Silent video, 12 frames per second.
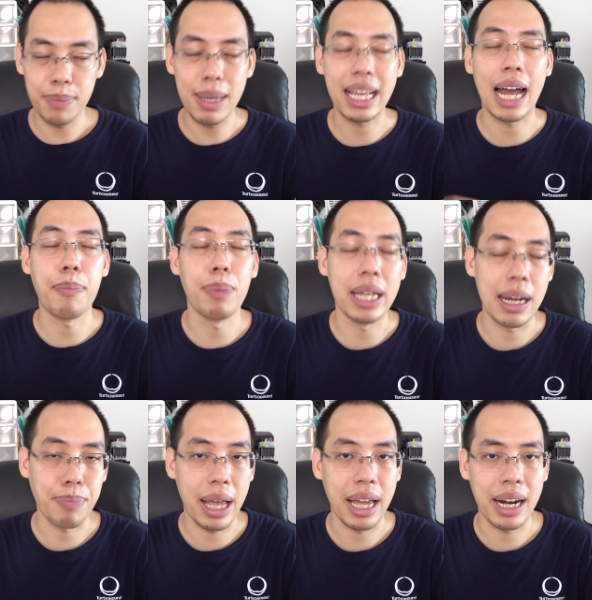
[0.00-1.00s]
จะมีการเปลี่ยน
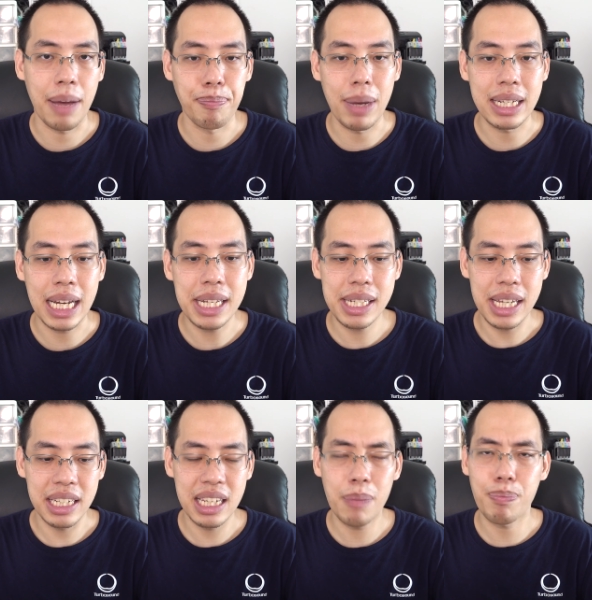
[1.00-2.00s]
ไปครับ ไปใช้สิ่ง
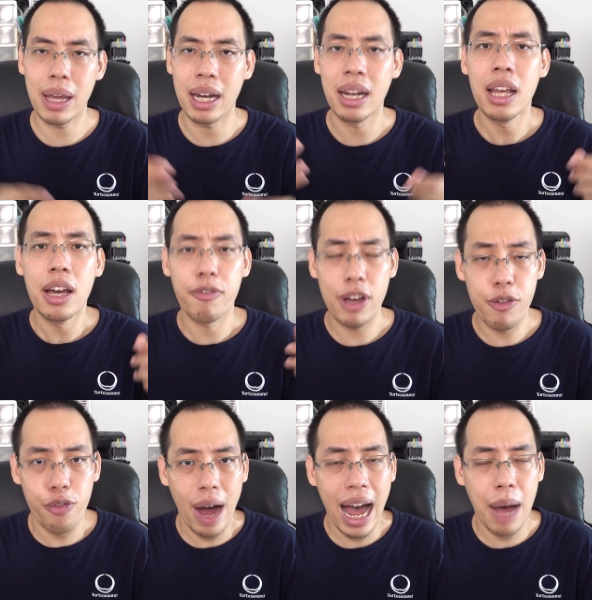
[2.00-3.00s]
ที่เป็นไฟ
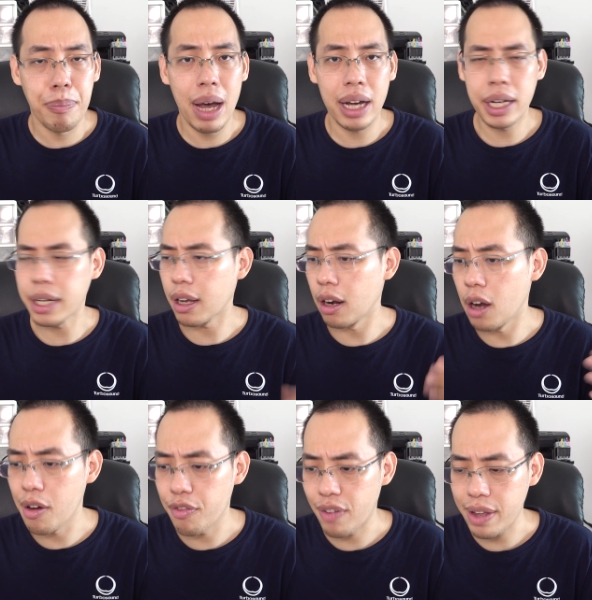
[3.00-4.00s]
ฟ้ามากขึ้นกลอ
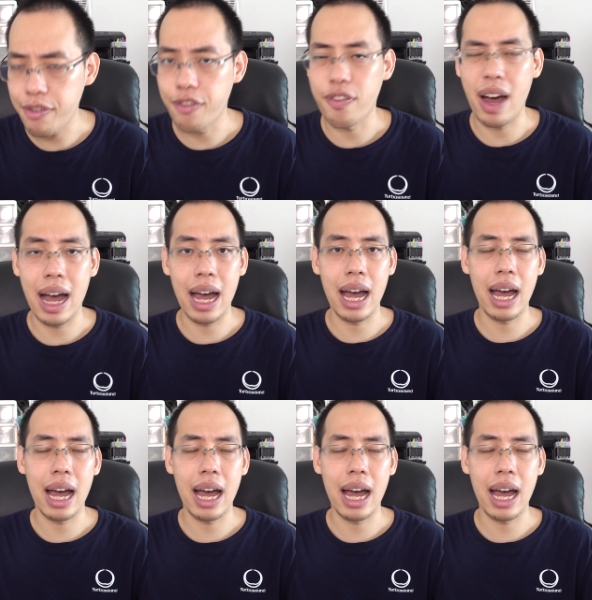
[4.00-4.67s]
งไฟฟ้า